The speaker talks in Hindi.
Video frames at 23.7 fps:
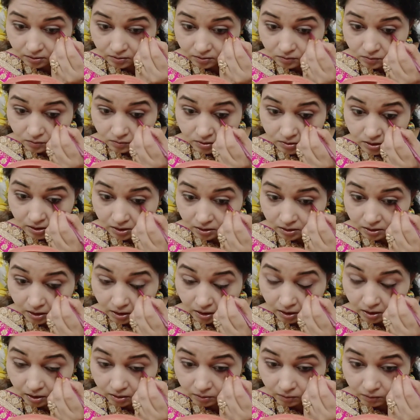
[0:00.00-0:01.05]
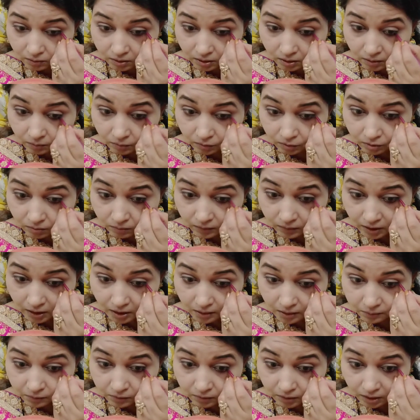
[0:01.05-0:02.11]
चूज़ करते हैं तो गर्मियों में
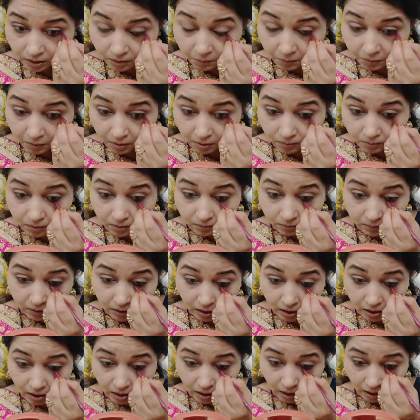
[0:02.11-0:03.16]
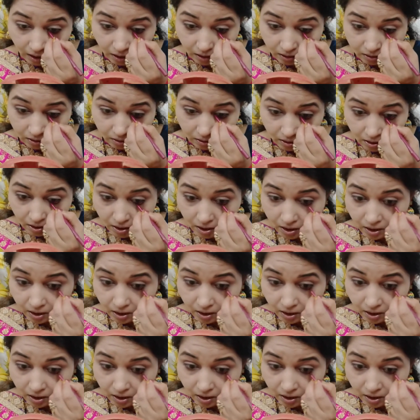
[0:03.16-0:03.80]
आपको ये प्रॉब्लम नहीं आएगी